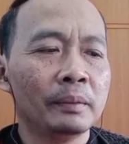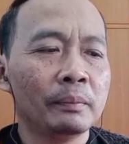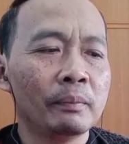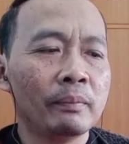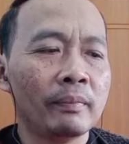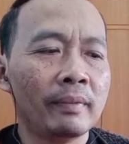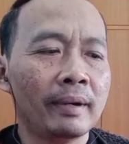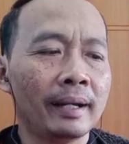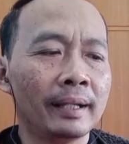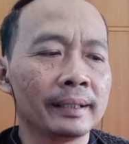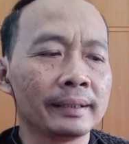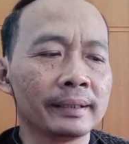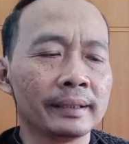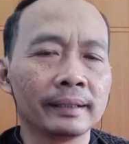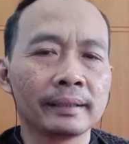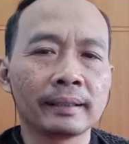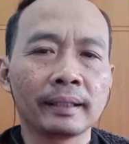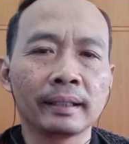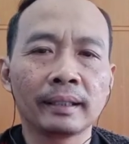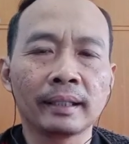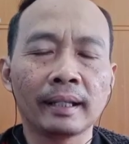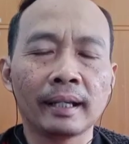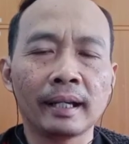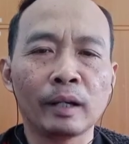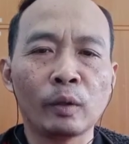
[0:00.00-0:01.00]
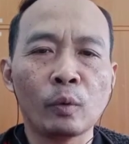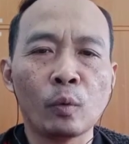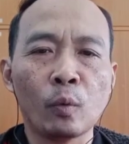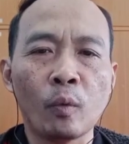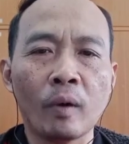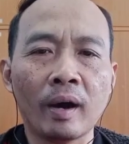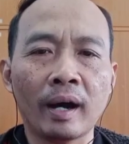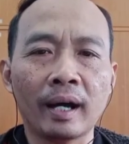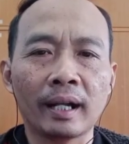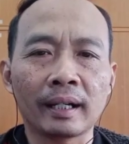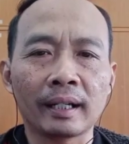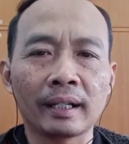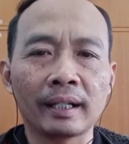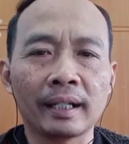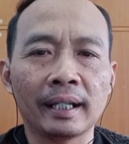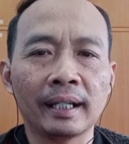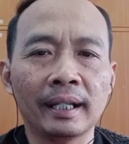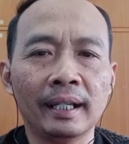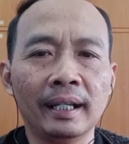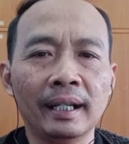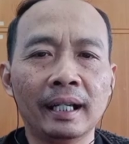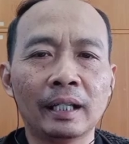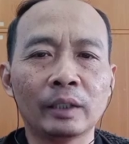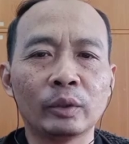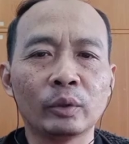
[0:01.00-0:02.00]
masih tentang
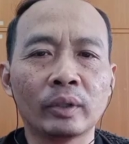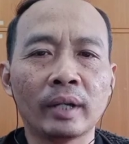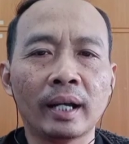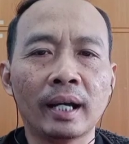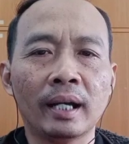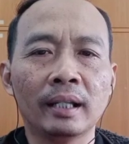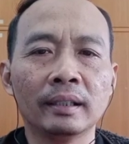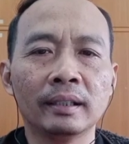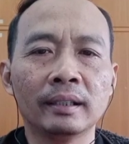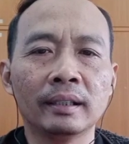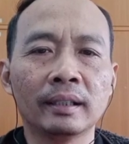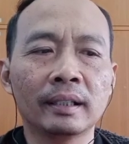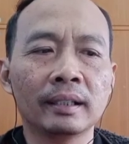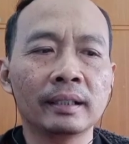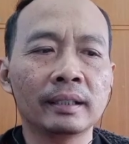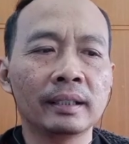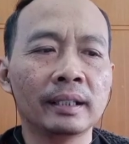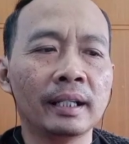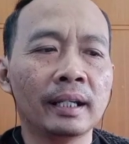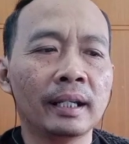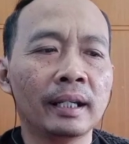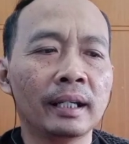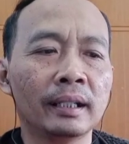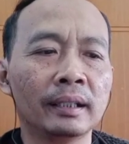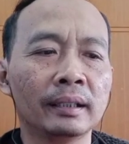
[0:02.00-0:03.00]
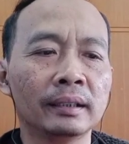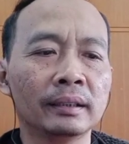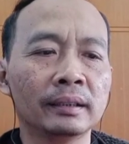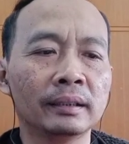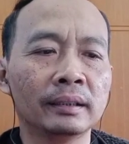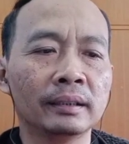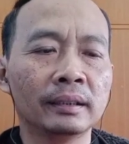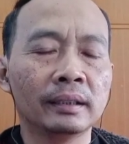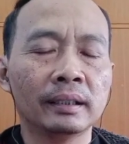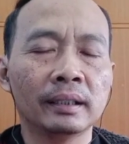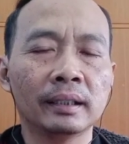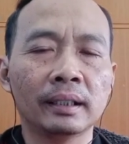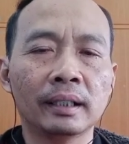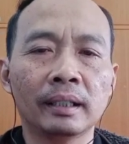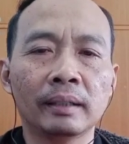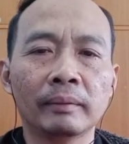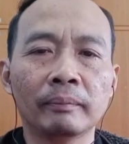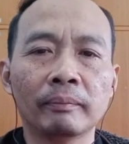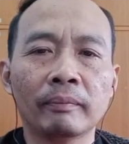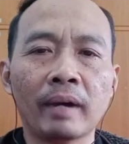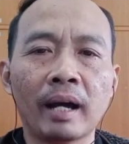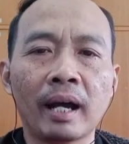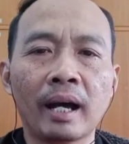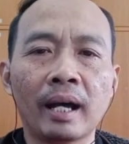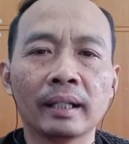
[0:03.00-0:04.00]
warna atau color dan
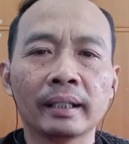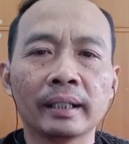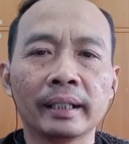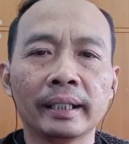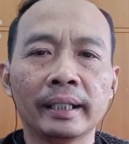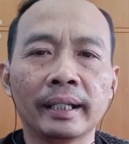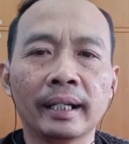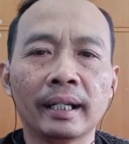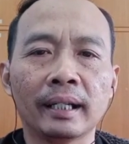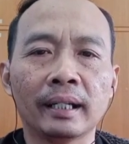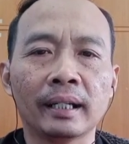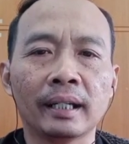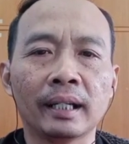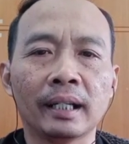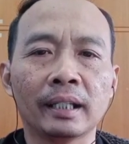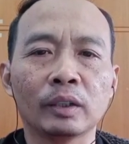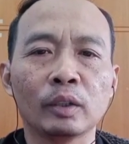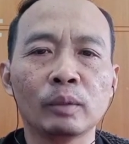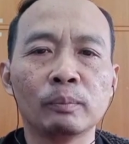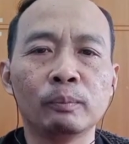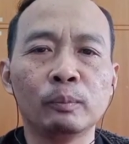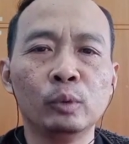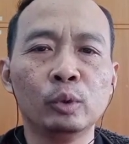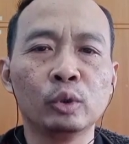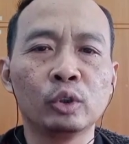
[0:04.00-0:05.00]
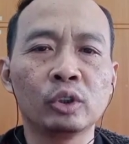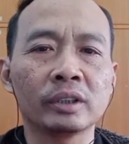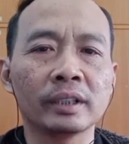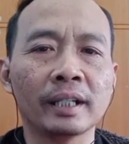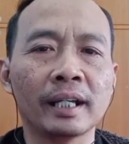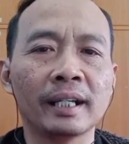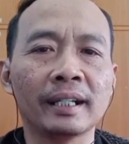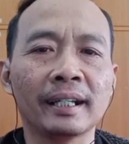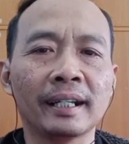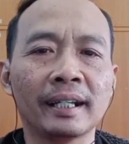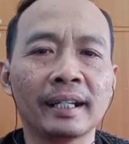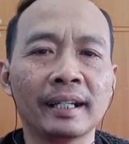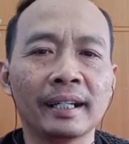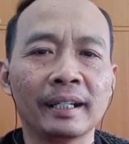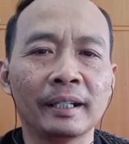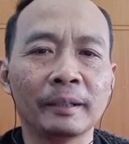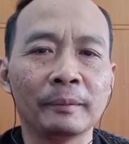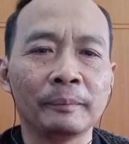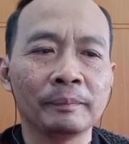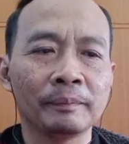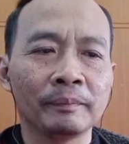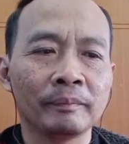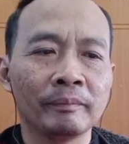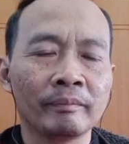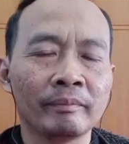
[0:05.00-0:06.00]
pakaian atau busana.
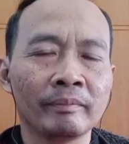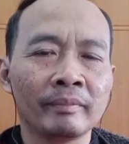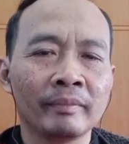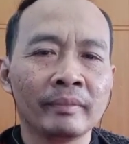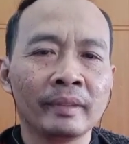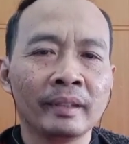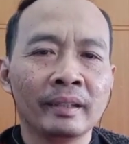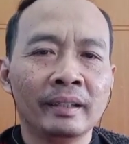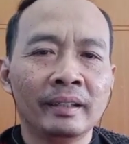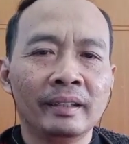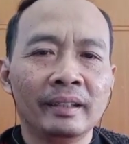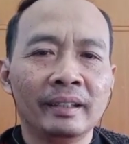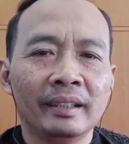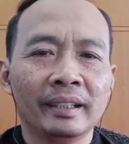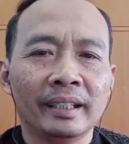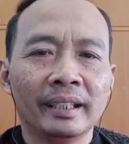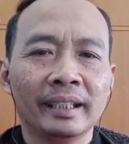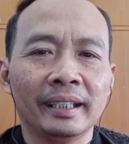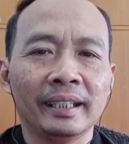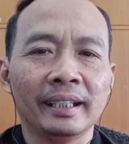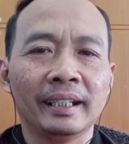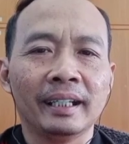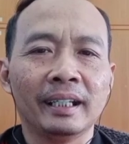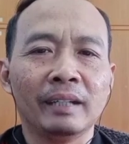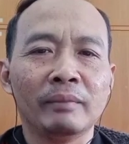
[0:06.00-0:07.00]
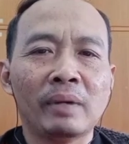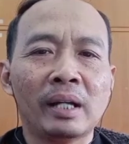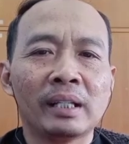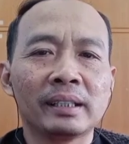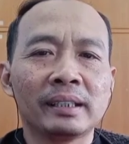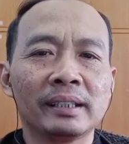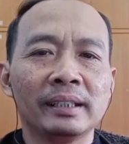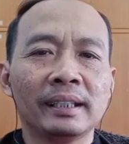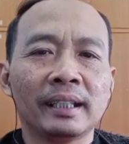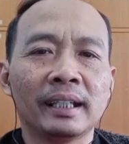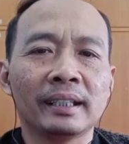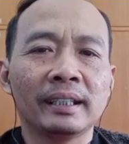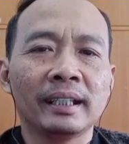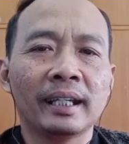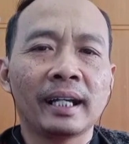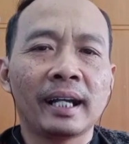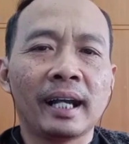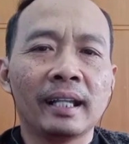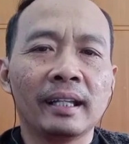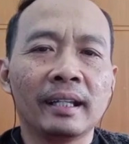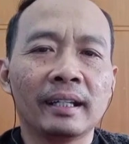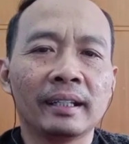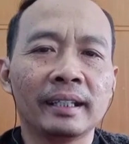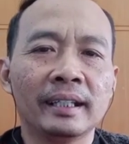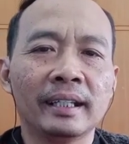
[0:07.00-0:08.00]
Ya, masih ingat ya
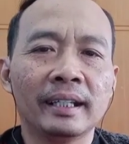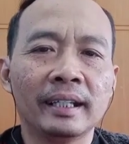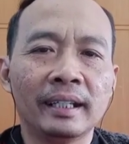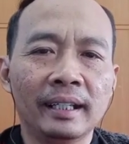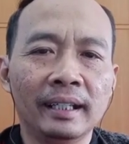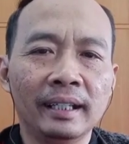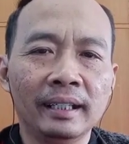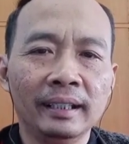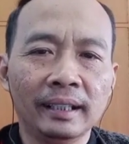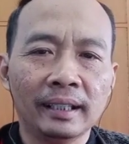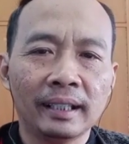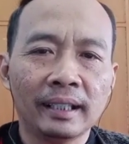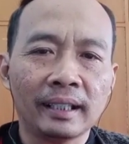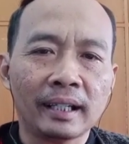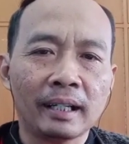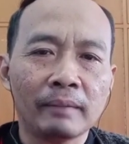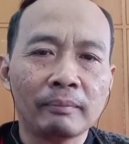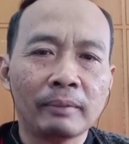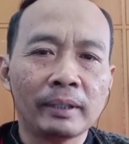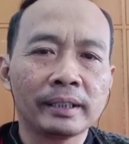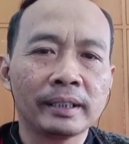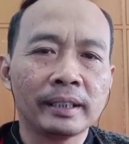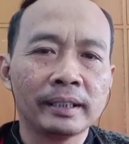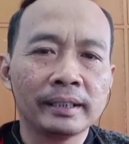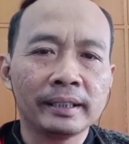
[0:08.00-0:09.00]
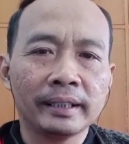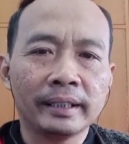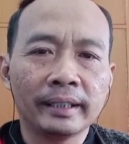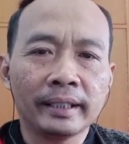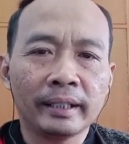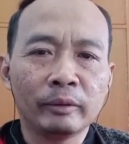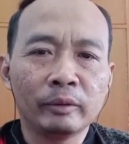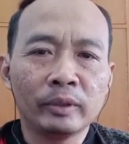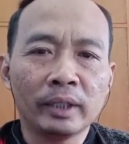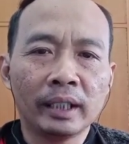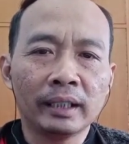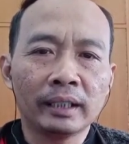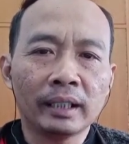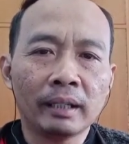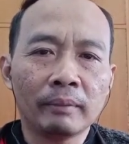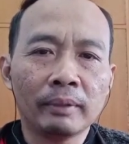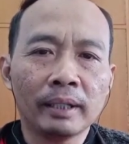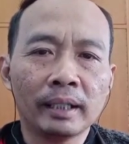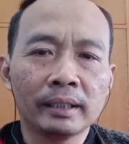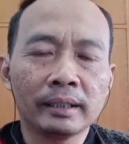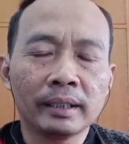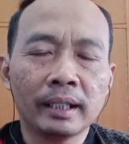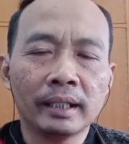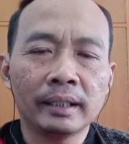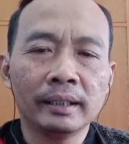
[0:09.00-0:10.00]
color ya? Color apa saja yang sudah kita
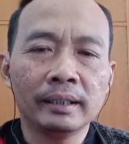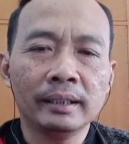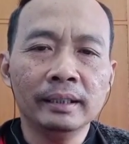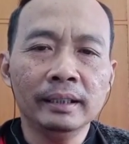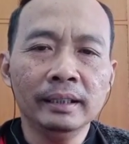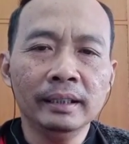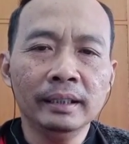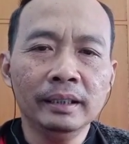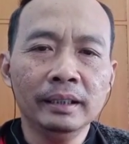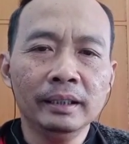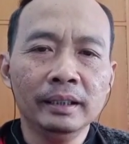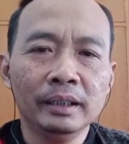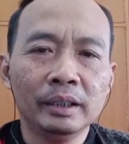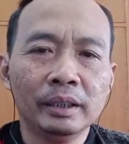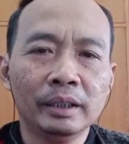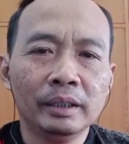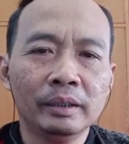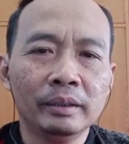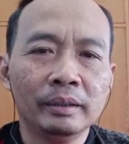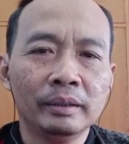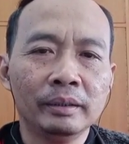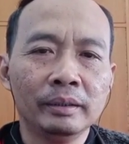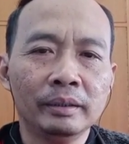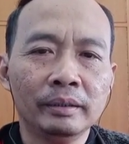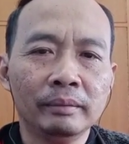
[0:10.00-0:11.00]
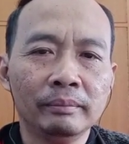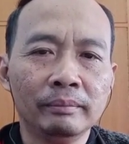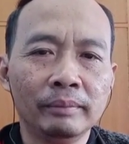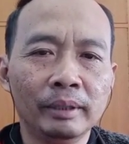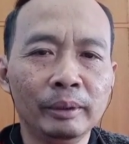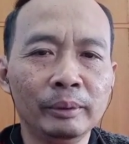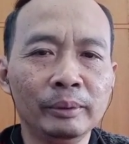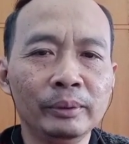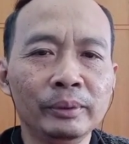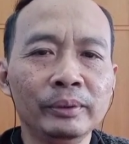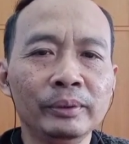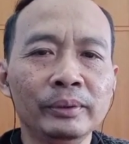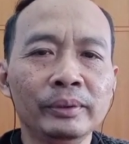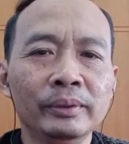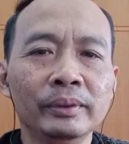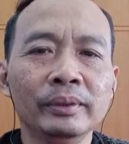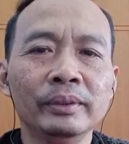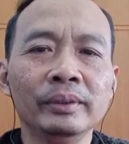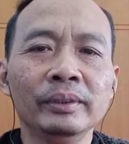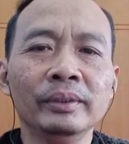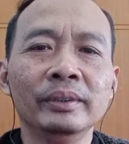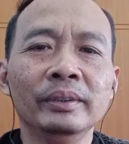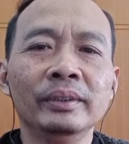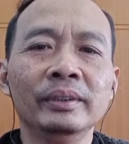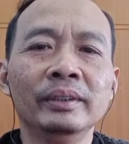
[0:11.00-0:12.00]
pelajari?
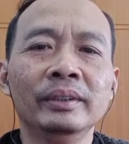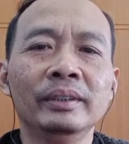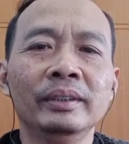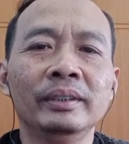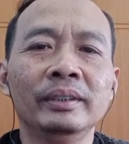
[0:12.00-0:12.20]
Blue,